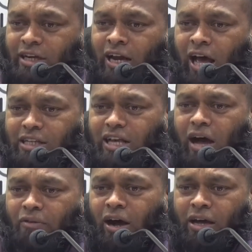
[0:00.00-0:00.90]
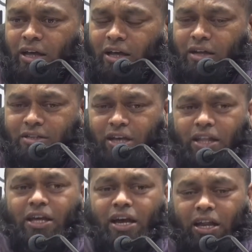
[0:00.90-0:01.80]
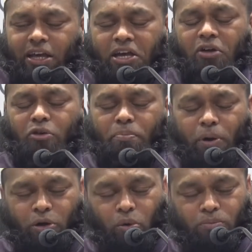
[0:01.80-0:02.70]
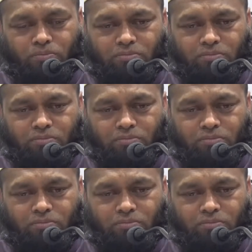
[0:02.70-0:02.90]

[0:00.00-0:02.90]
ஜனாசா வாங்கி செய்திகளை கேள்விப்பட்டோம்